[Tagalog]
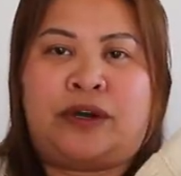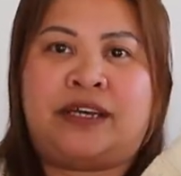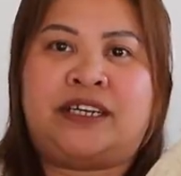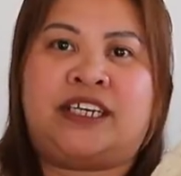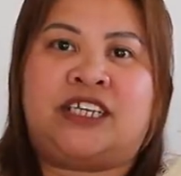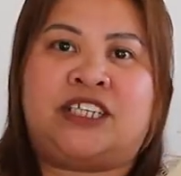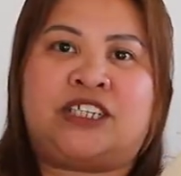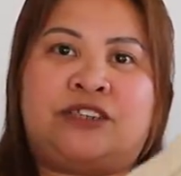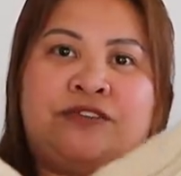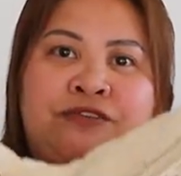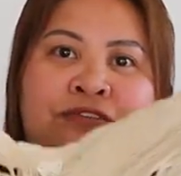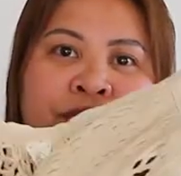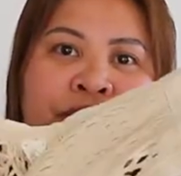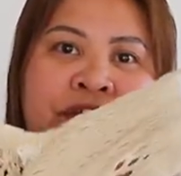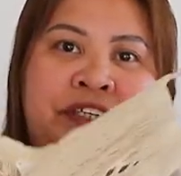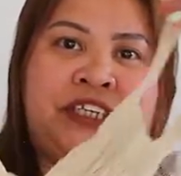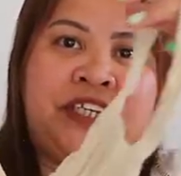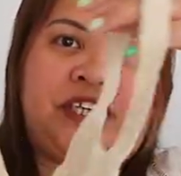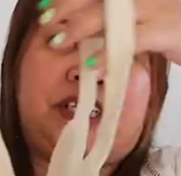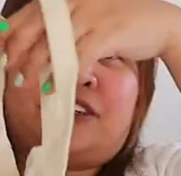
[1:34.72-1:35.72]
one is
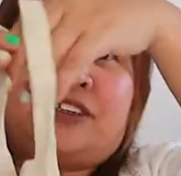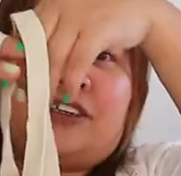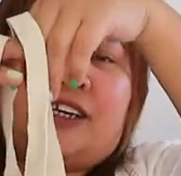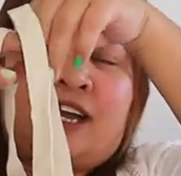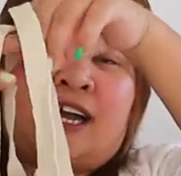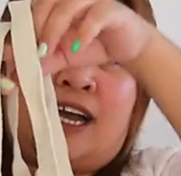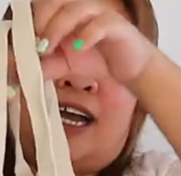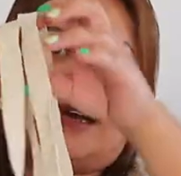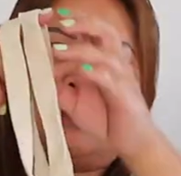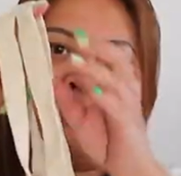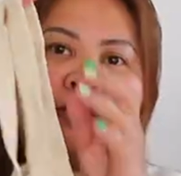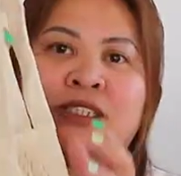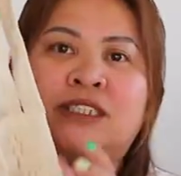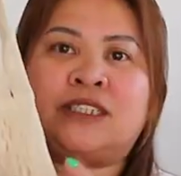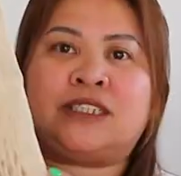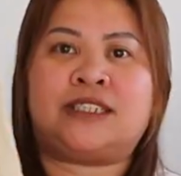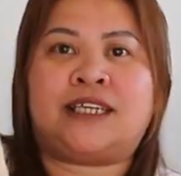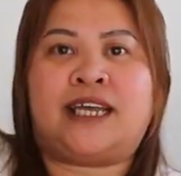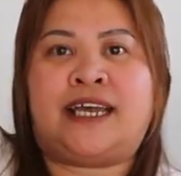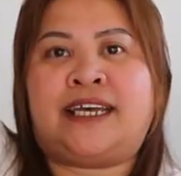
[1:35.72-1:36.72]
40
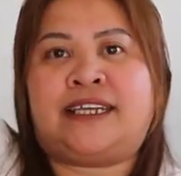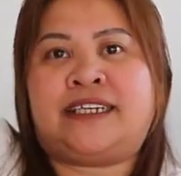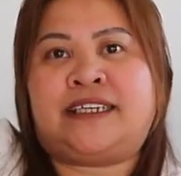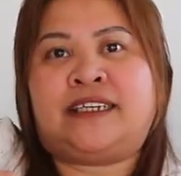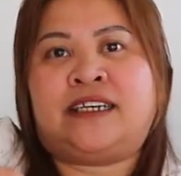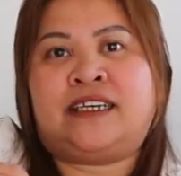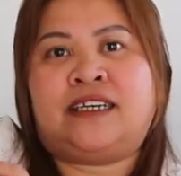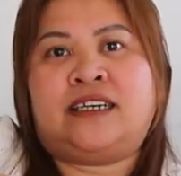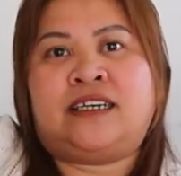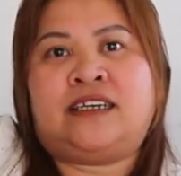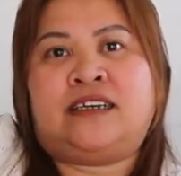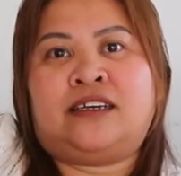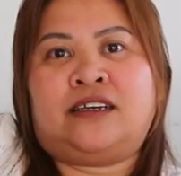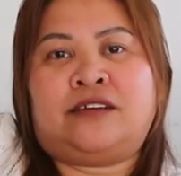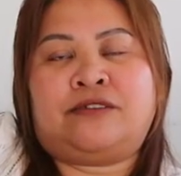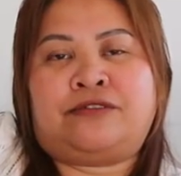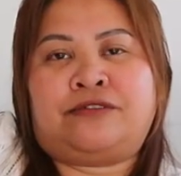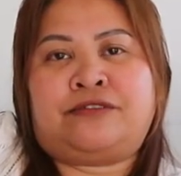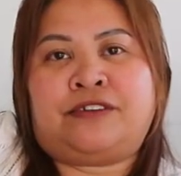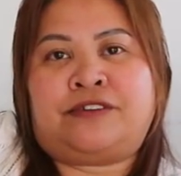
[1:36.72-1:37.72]
dirhams and
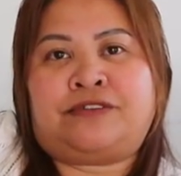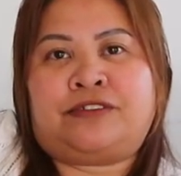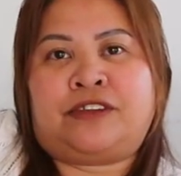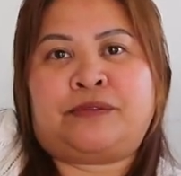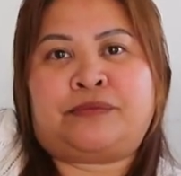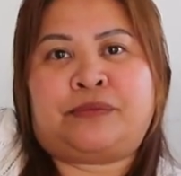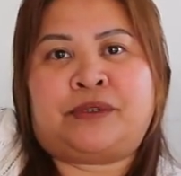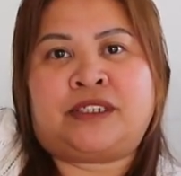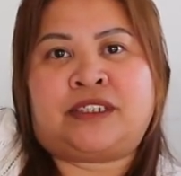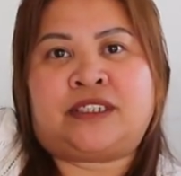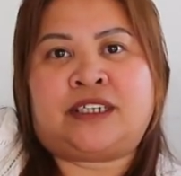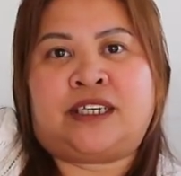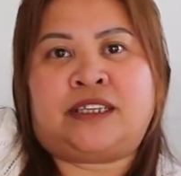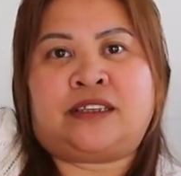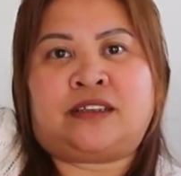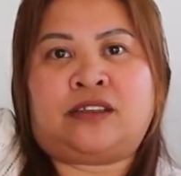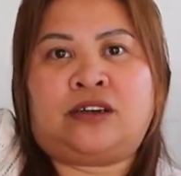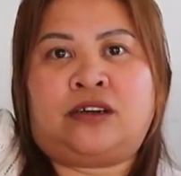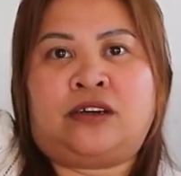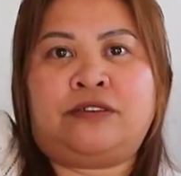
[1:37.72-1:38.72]

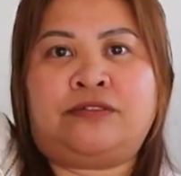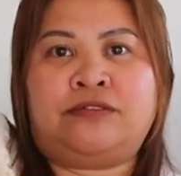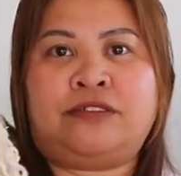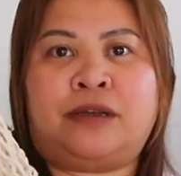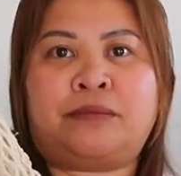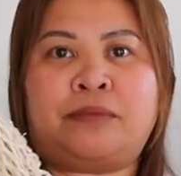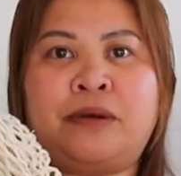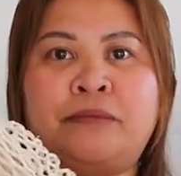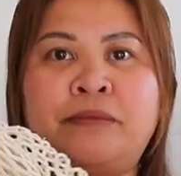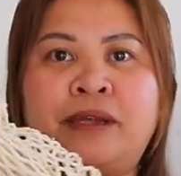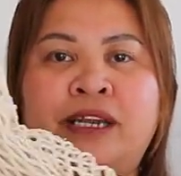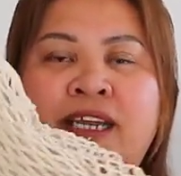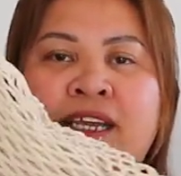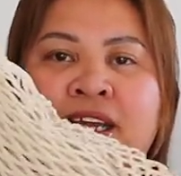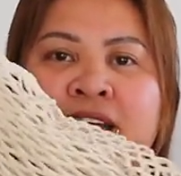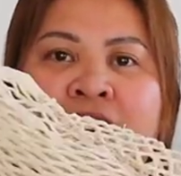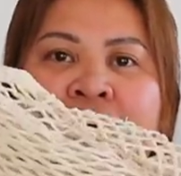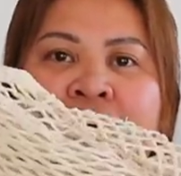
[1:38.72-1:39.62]
50% off na pabili